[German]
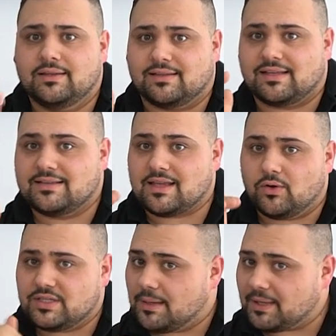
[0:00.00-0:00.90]
Das heißt
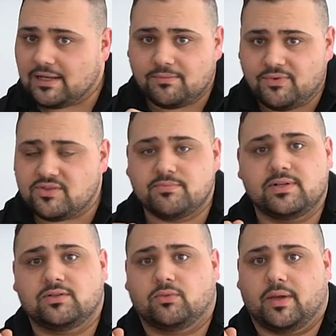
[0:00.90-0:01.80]
auch, ich habe keine
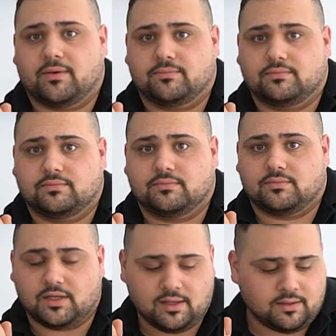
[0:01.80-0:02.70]
Pfützenbildung mehr.
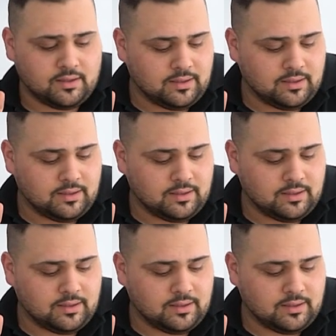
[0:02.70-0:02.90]
Ja?